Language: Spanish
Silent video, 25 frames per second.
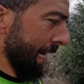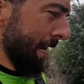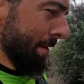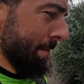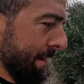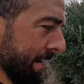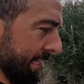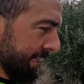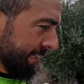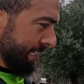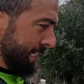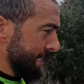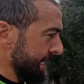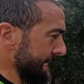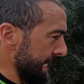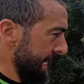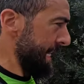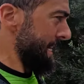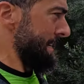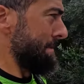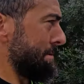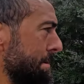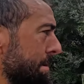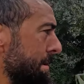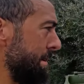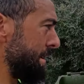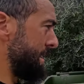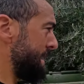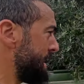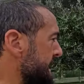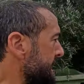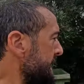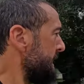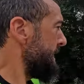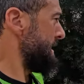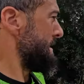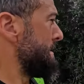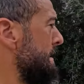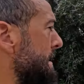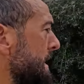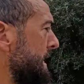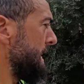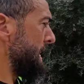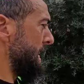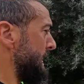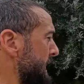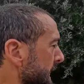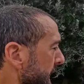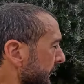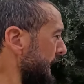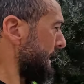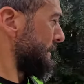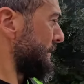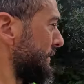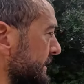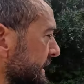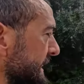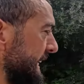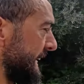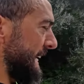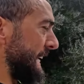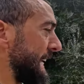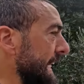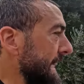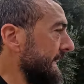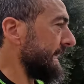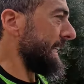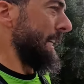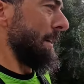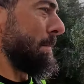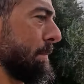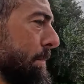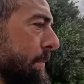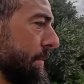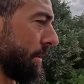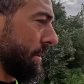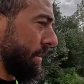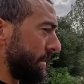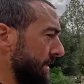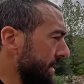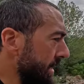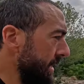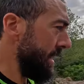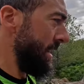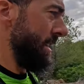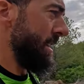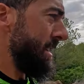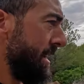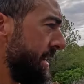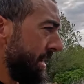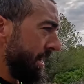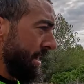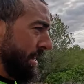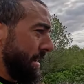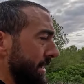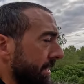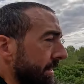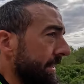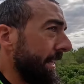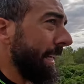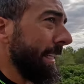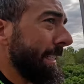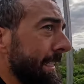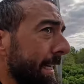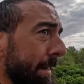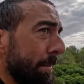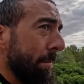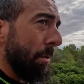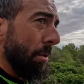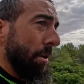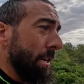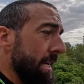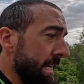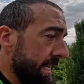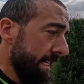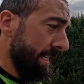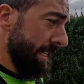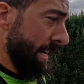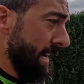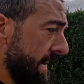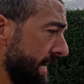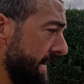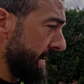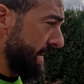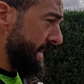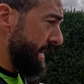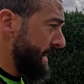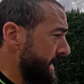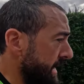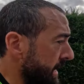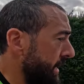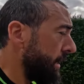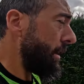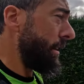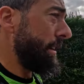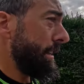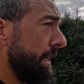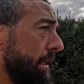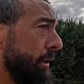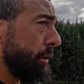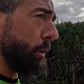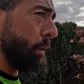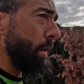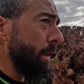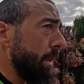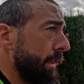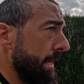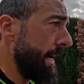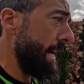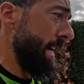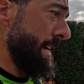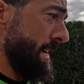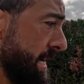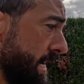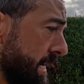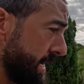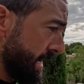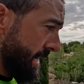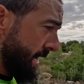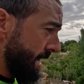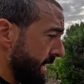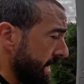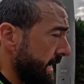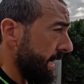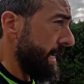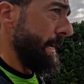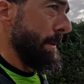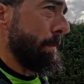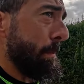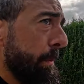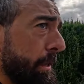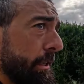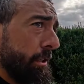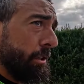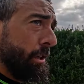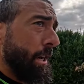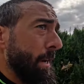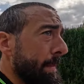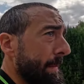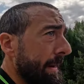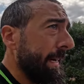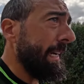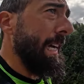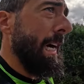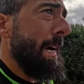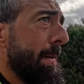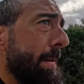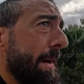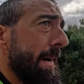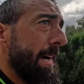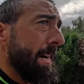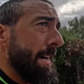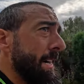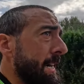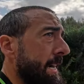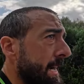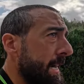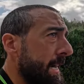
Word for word: la Martita aún tiene el tiempo de Chamonix o de Suiza y por eso le marcaba